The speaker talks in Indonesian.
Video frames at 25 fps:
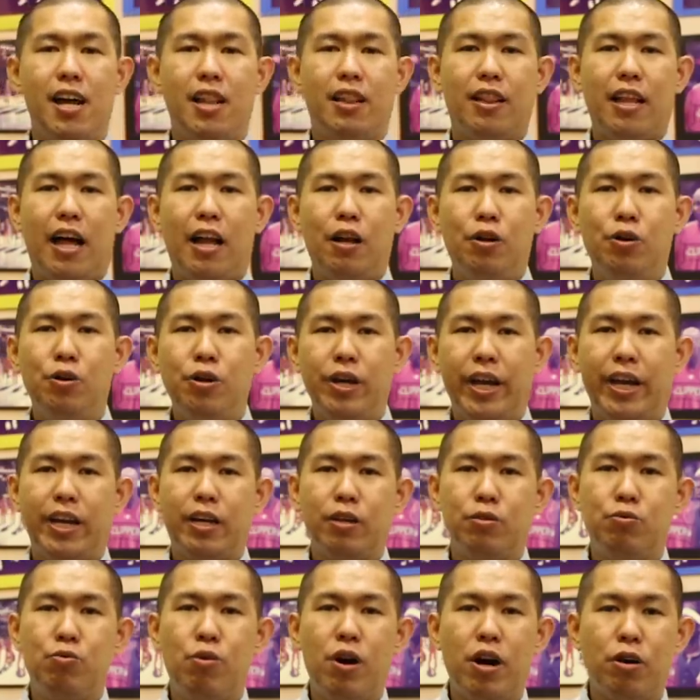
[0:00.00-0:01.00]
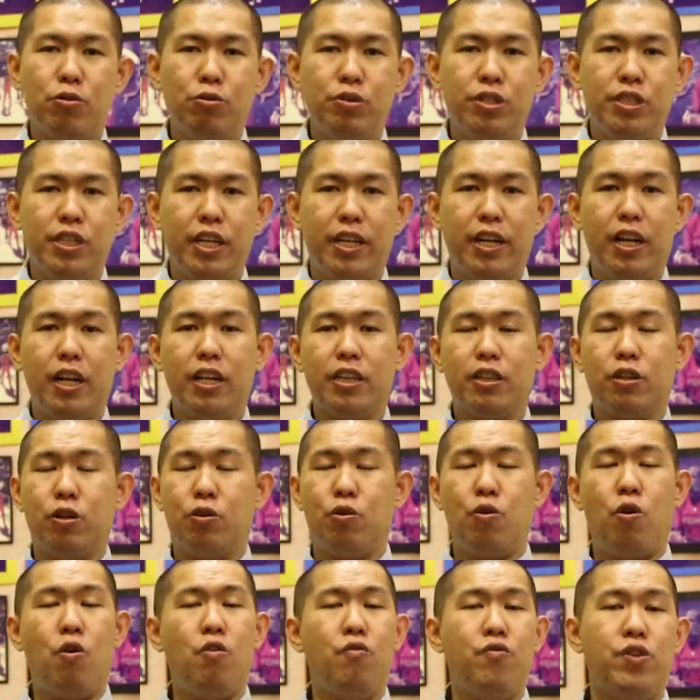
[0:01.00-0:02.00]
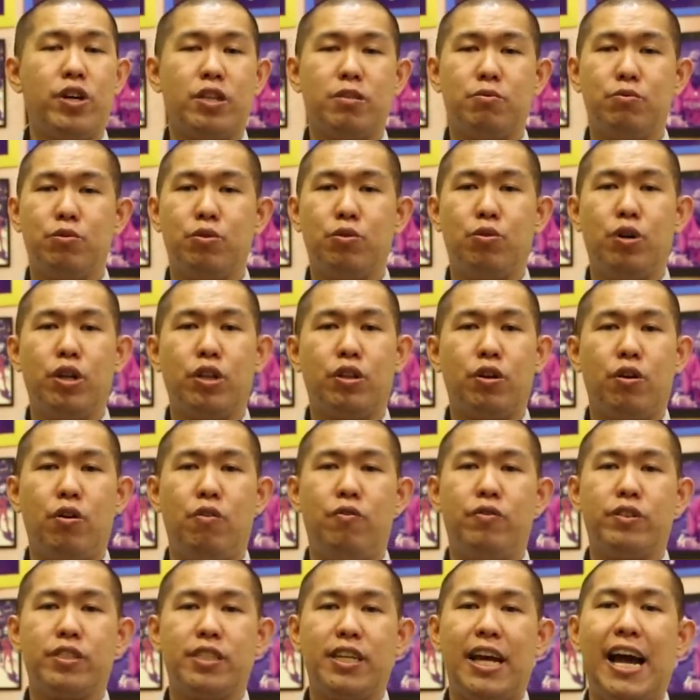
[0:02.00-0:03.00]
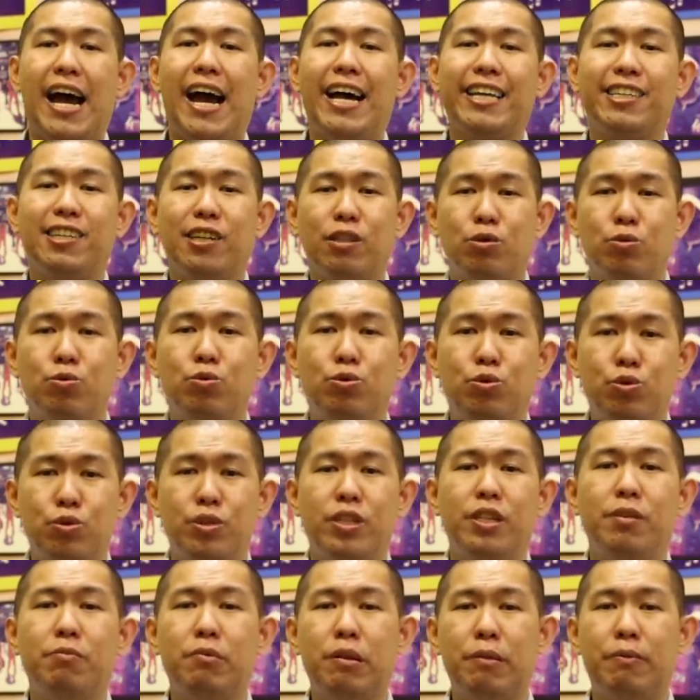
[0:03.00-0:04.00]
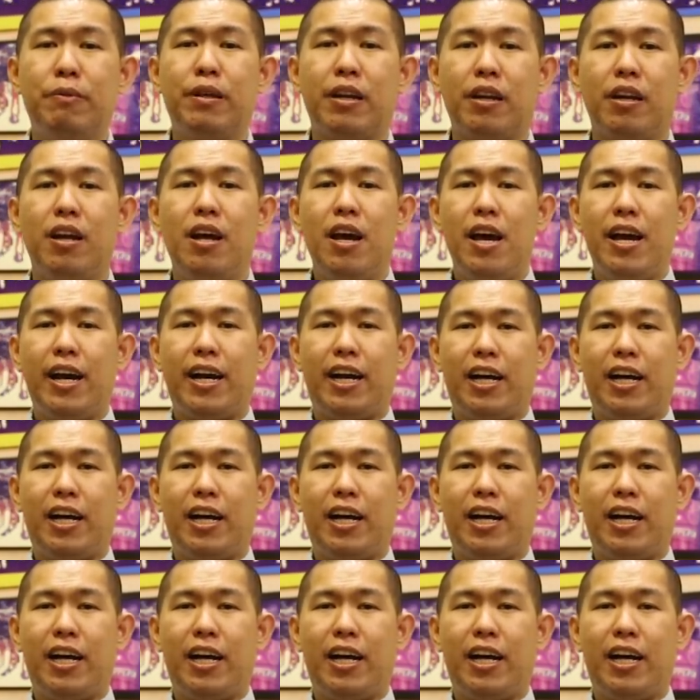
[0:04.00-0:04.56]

lalu yang kedua kuncinya adalah turnover turnovers menurut gue turnoversnya hanya 7 ini benar-benar